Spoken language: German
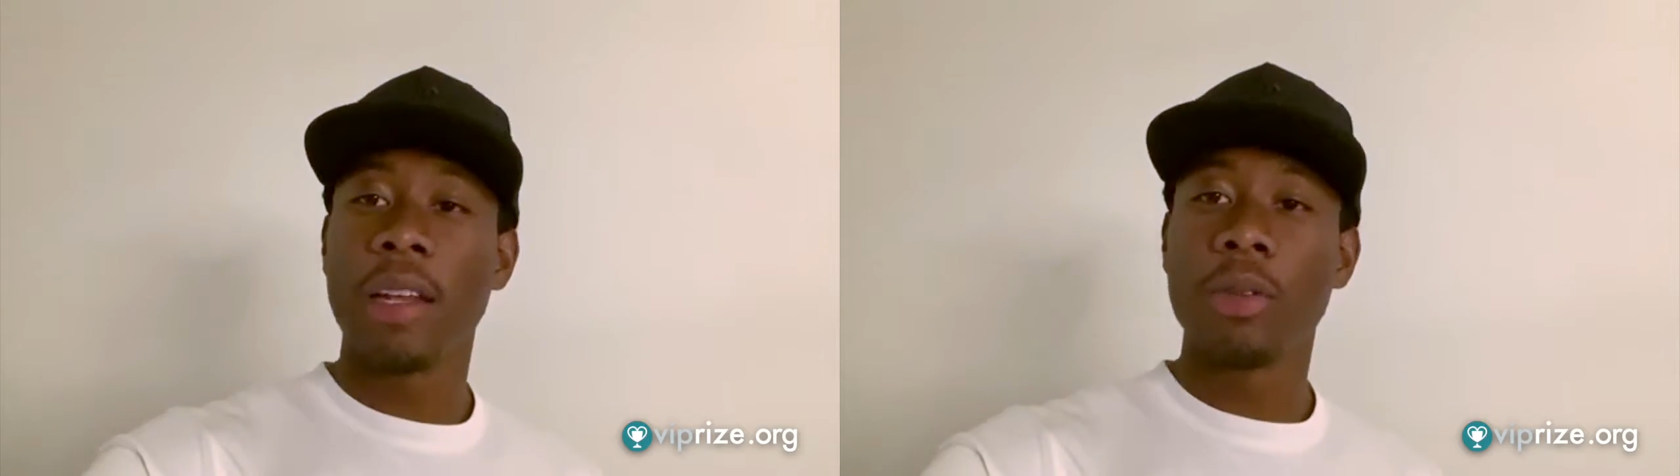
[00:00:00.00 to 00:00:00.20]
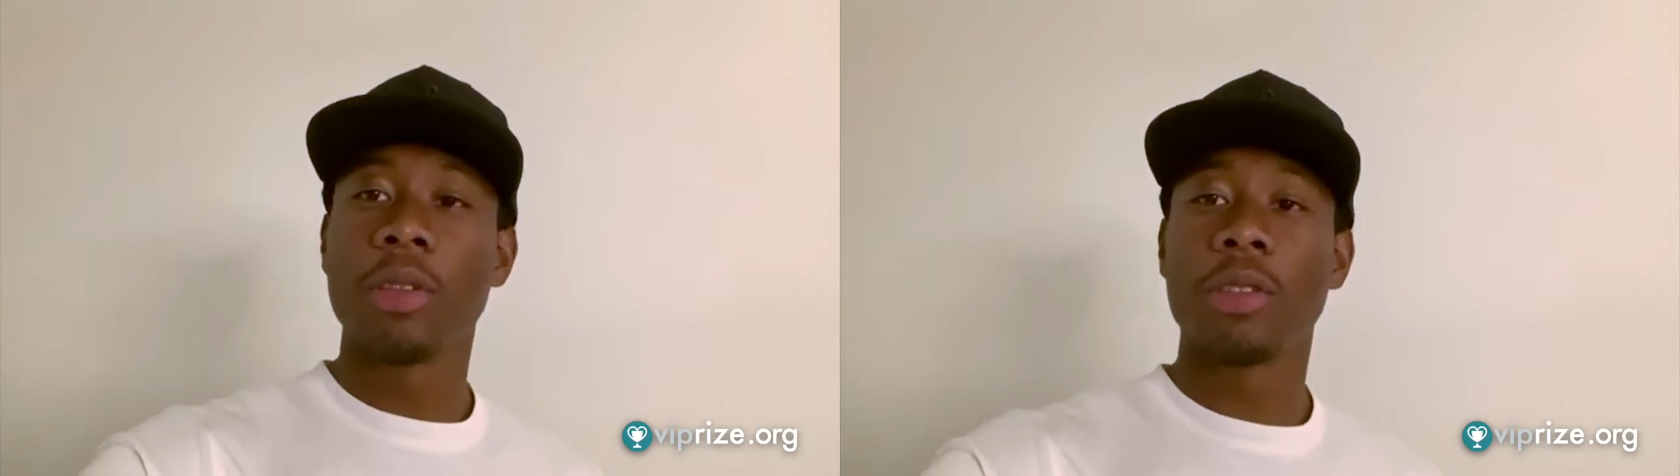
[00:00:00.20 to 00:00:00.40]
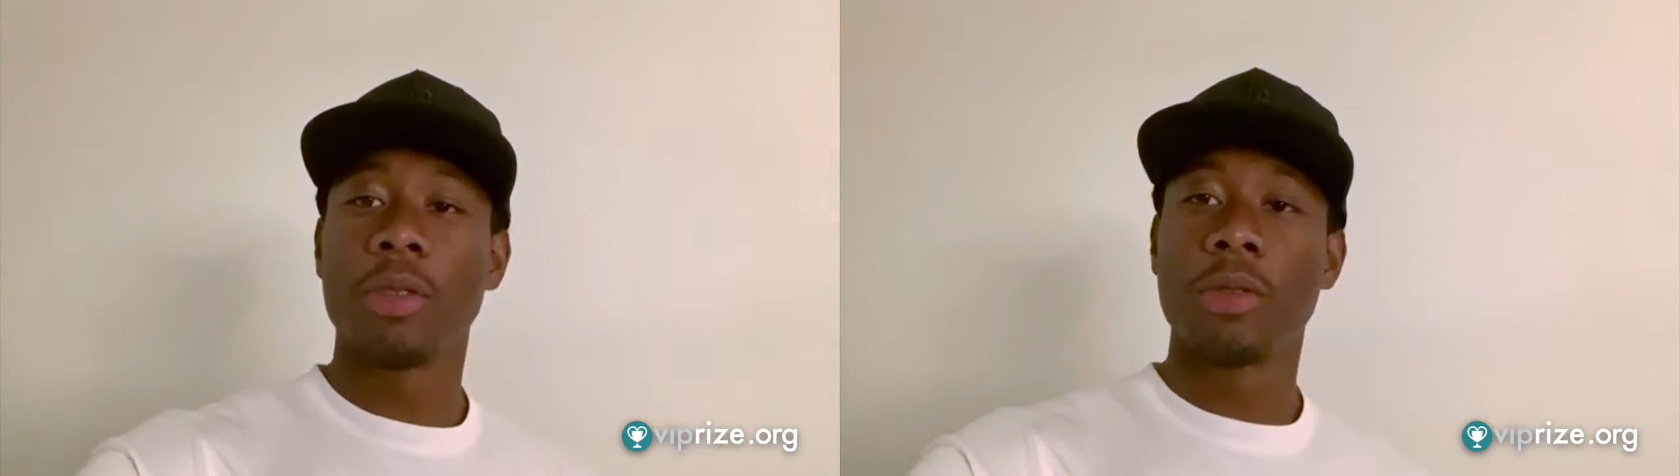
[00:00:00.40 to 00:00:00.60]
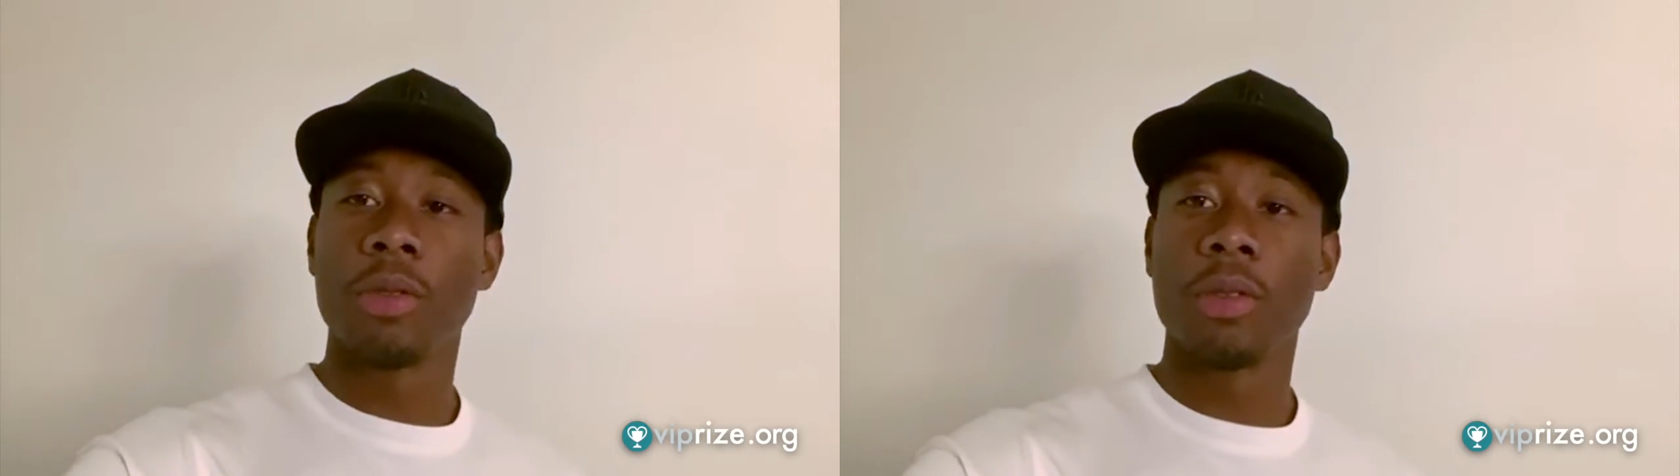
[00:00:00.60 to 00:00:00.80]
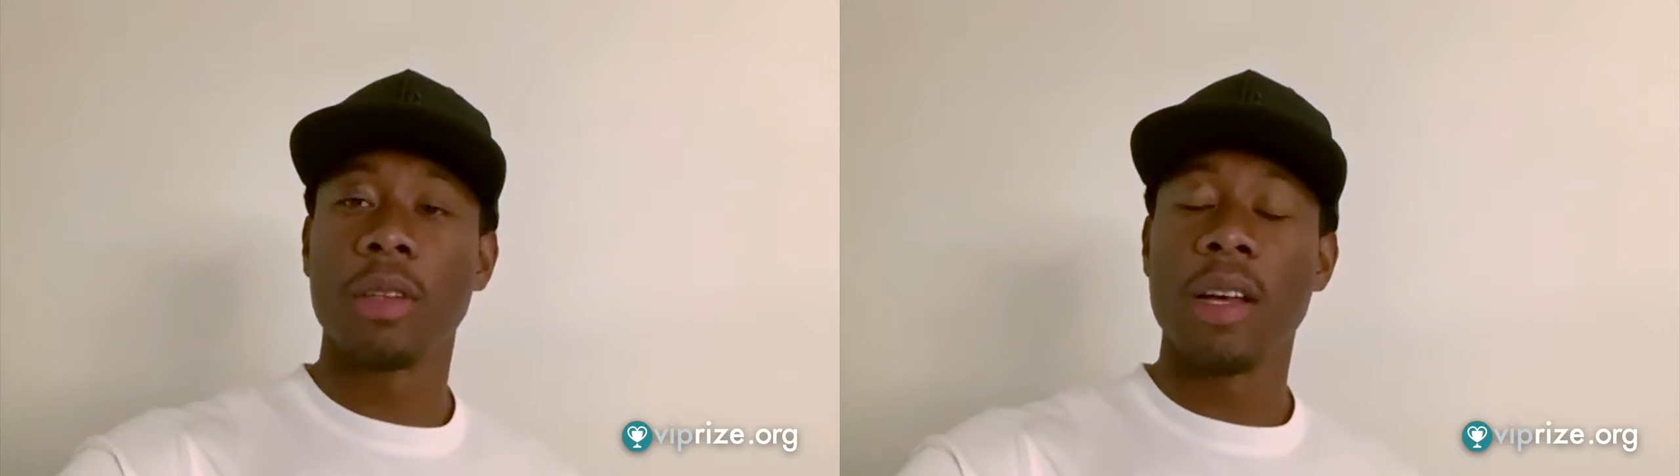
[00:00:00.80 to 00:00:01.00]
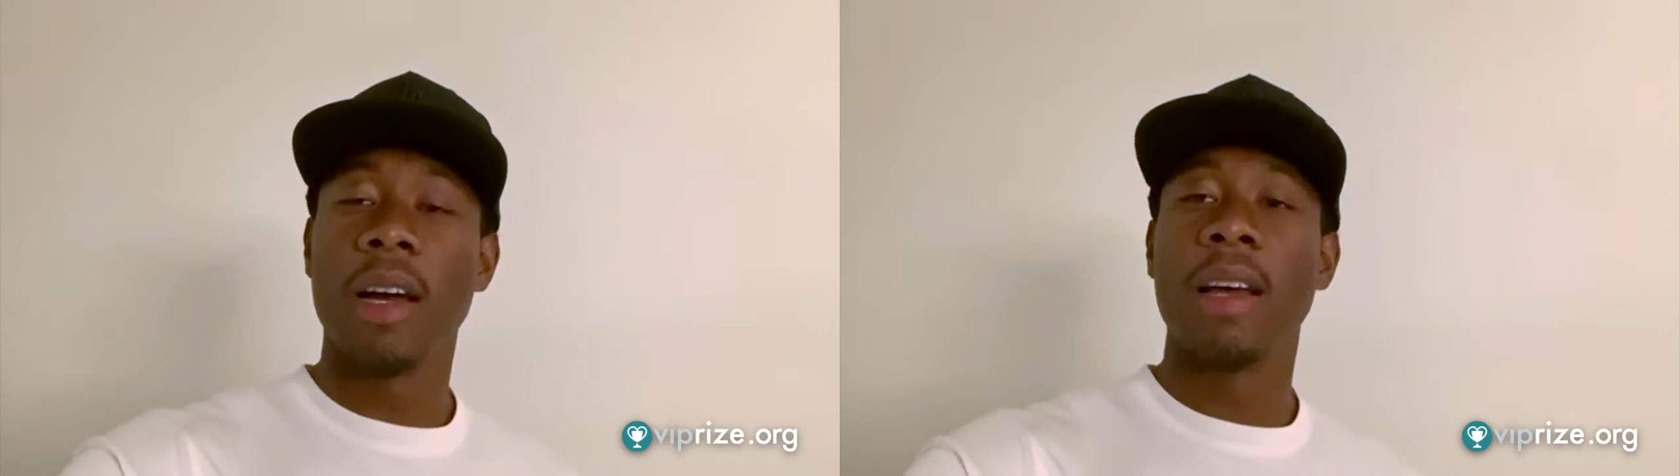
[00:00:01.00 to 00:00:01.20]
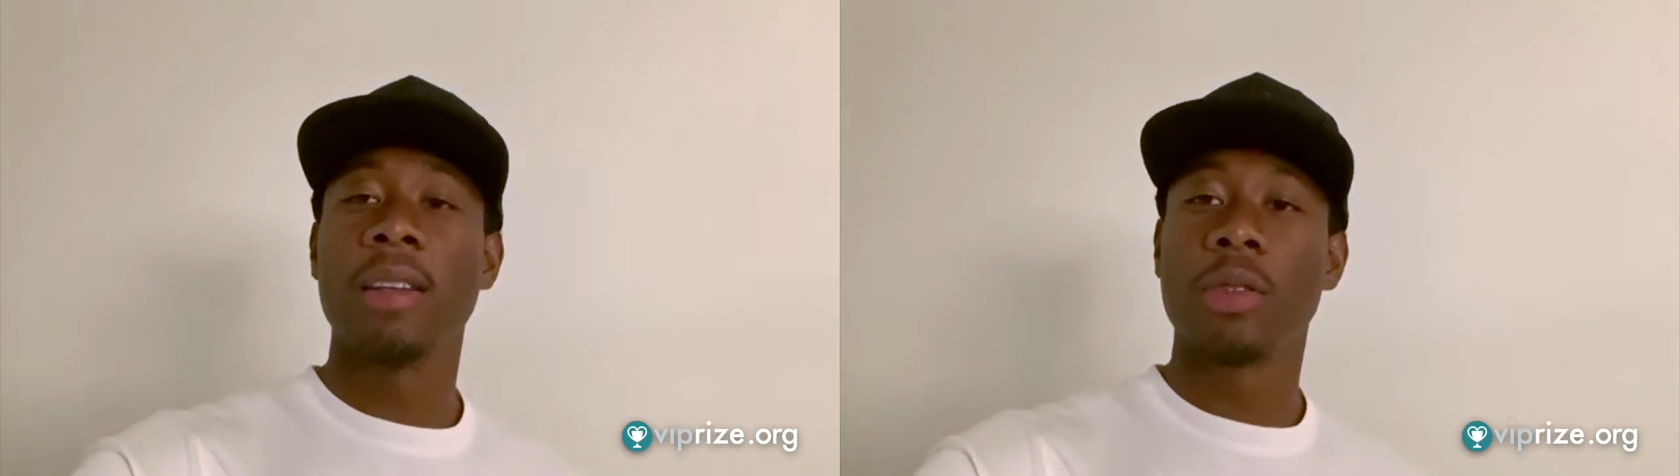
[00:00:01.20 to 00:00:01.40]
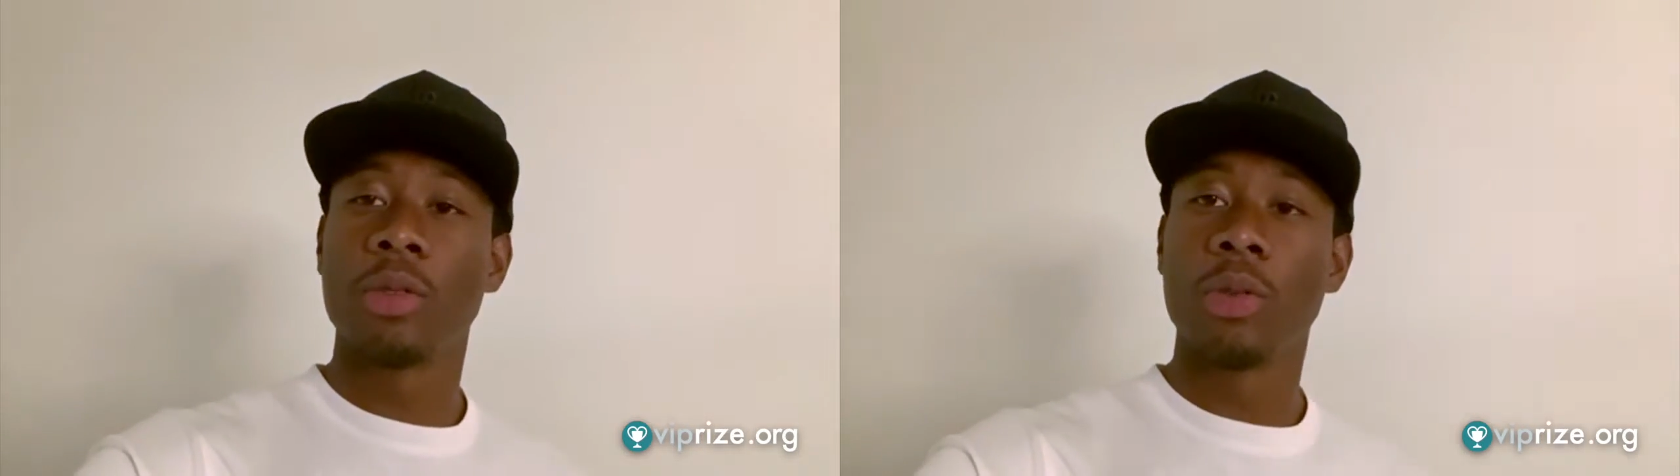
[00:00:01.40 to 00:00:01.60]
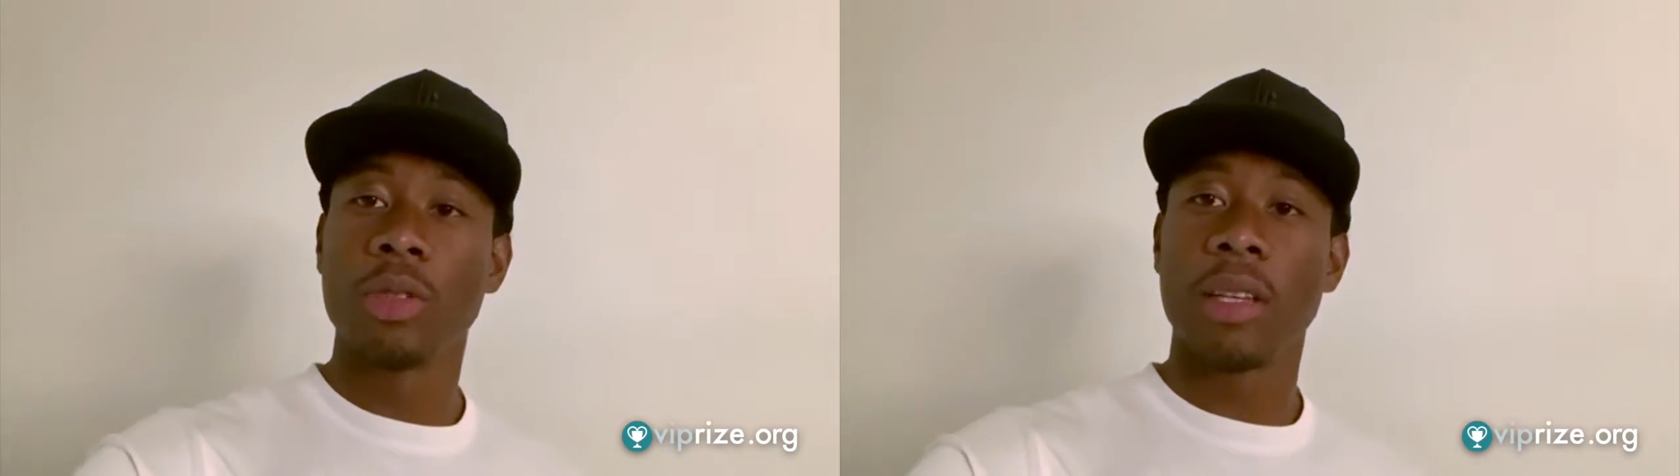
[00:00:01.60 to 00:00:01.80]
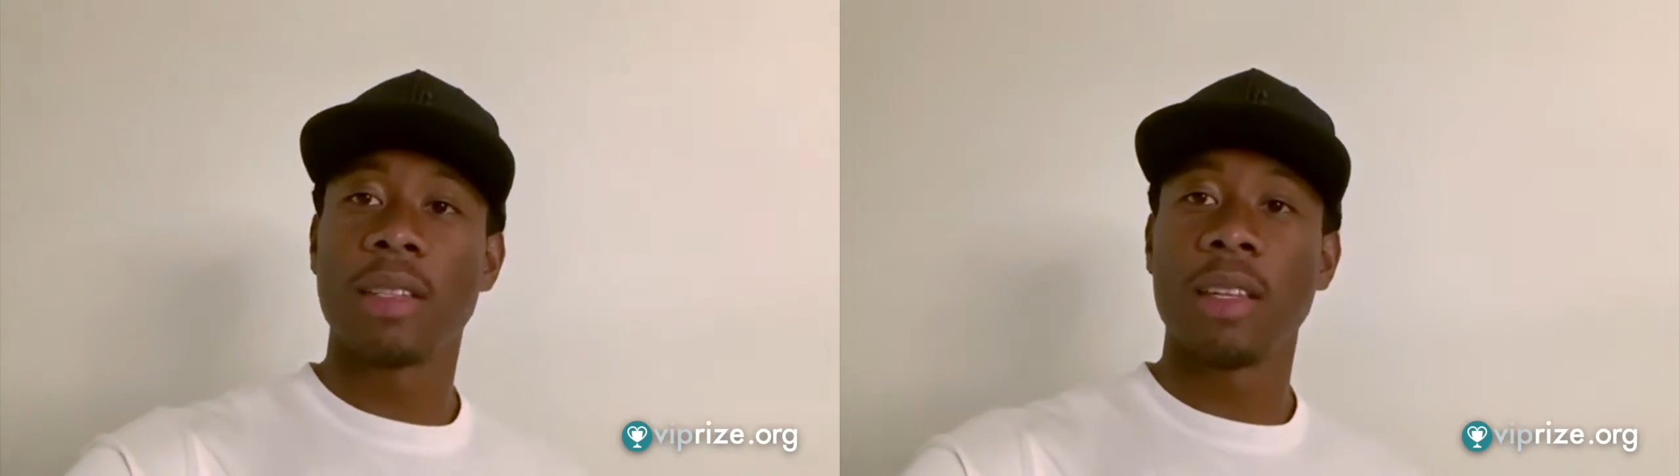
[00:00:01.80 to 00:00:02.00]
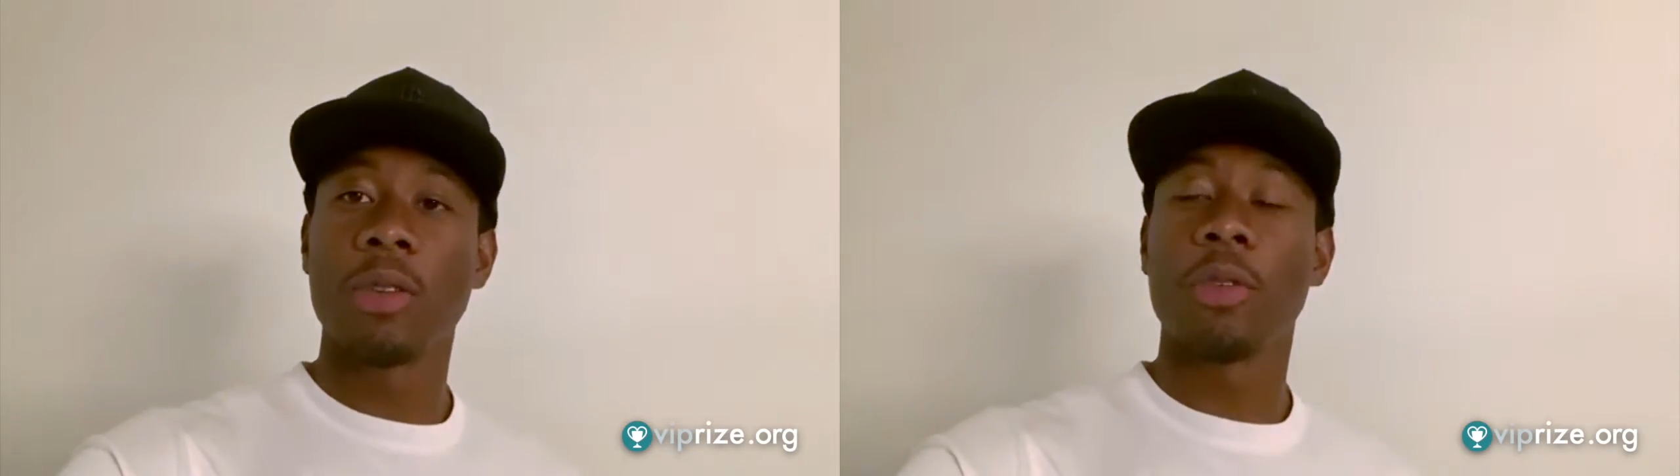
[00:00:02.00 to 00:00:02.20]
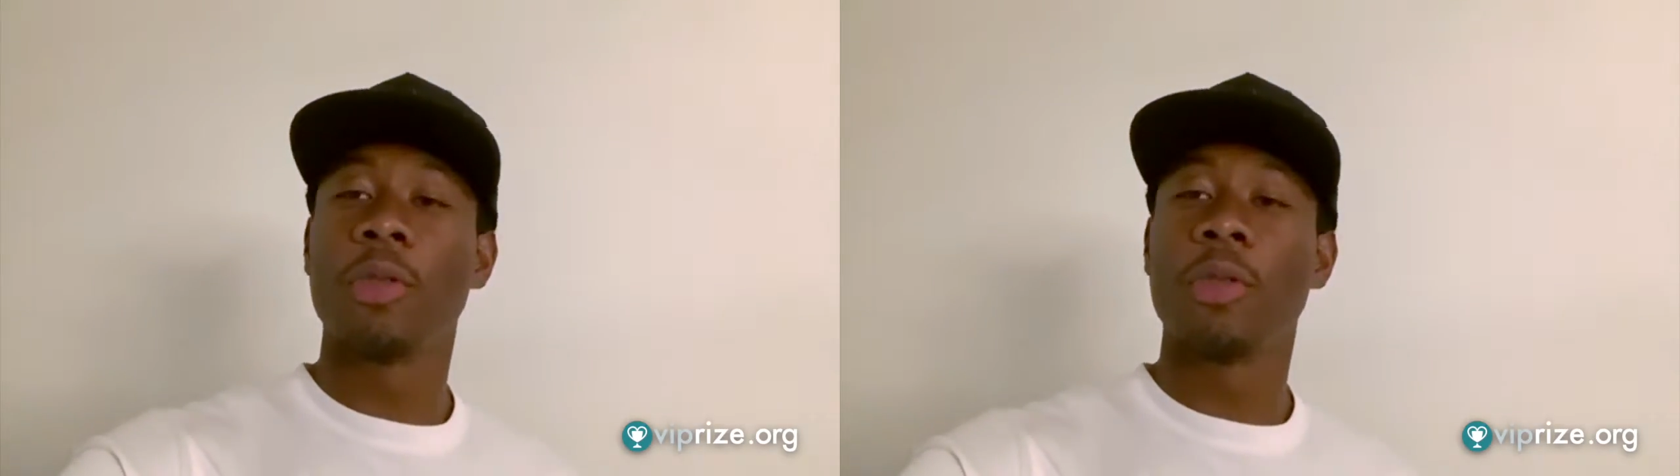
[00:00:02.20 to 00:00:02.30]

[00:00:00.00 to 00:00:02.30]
deine Unterstützung erhältst du zusätzlich noch